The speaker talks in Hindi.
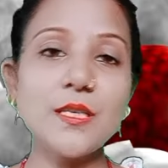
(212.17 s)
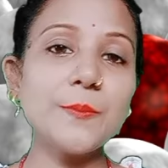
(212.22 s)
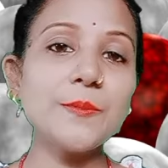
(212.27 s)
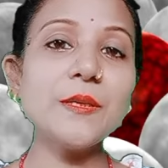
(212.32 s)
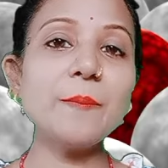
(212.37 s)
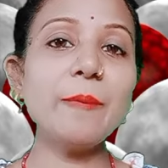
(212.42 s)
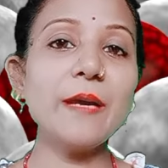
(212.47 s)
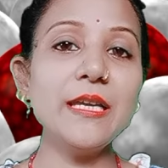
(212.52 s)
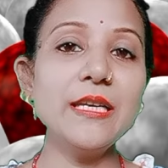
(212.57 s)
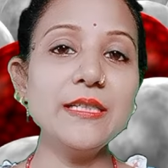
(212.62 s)
सबसे
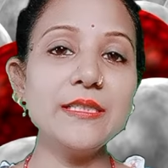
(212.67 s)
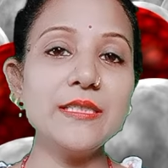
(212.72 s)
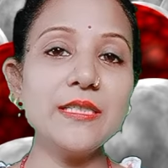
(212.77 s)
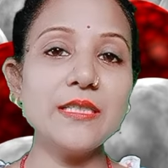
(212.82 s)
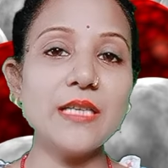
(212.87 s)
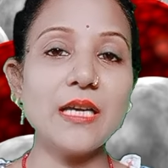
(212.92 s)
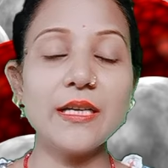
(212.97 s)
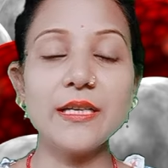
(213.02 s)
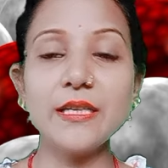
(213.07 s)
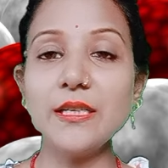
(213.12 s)
पहली
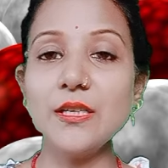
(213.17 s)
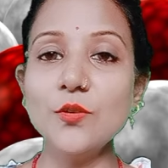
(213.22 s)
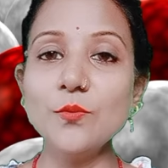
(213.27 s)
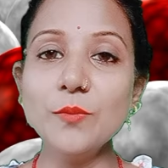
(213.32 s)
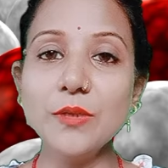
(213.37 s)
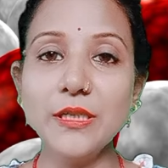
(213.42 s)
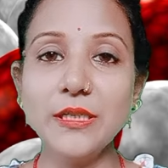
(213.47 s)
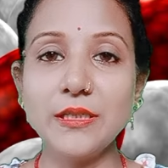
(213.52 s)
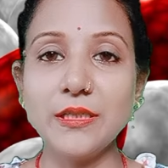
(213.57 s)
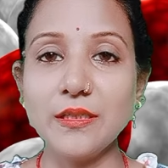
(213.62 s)
चीज़ आखिर
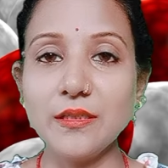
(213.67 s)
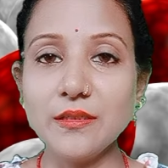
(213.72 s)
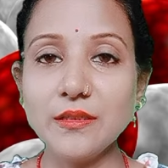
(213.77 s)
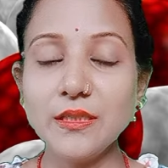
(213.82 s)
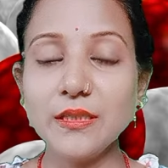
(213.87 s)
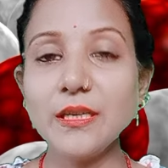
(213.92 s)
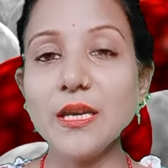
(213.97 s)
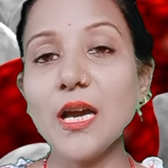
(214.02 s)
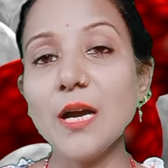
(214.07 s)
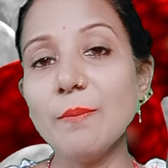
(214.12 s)
इम्यूनिटी
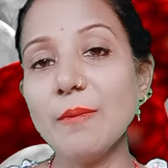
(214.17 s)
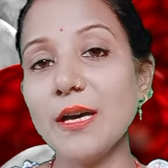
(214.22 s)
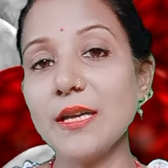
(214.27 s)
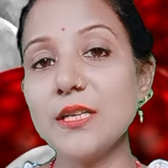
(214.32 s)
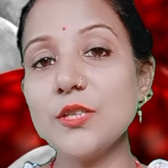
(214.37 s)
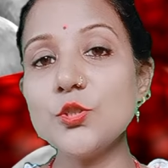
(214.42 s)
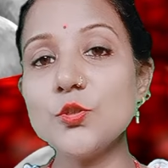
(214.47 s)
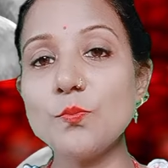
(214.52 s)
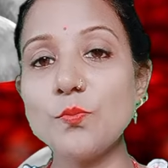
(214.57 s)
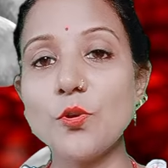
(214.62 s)
देखिए
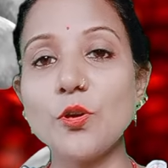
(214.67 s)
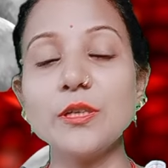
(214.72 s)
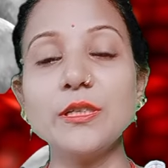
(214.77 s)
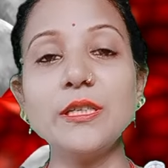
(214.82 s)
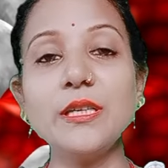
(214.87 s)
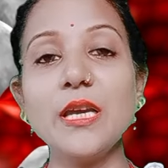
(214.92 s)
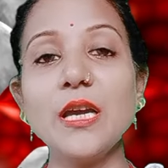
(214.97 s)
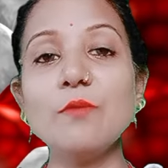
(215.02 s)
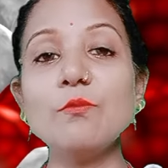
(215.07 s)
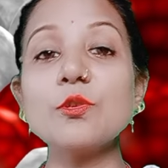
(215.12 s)
हमारे जो
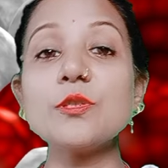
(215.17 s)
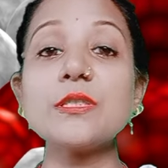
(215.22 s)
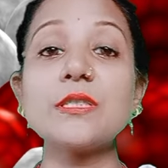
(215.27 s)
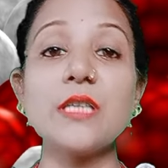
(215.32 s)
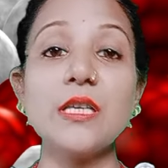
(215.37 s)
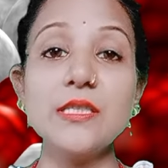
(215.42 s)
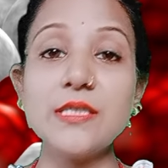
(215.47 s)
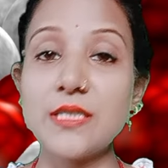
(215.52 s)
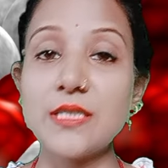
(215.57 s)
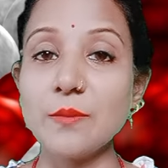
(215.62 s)
बॉडी है वो
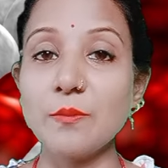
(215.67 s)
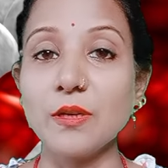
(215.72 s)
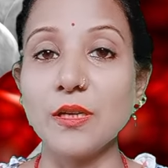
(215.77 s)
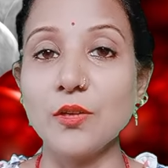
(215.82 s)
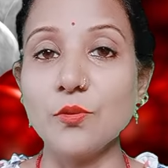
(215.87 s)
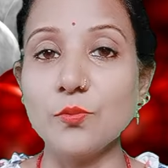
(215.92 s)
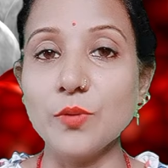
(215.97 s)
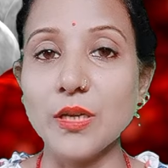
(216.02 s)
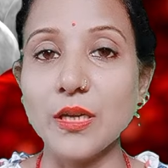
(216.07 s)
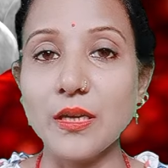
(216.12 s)
सेल्स से बने
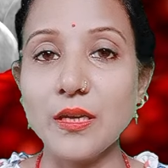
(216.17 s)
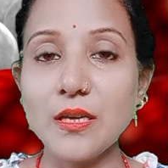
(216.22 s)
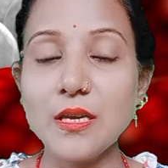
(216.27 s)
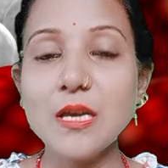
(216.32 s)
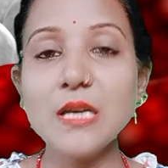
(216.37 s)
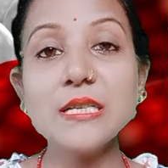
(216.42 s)
हुए हैं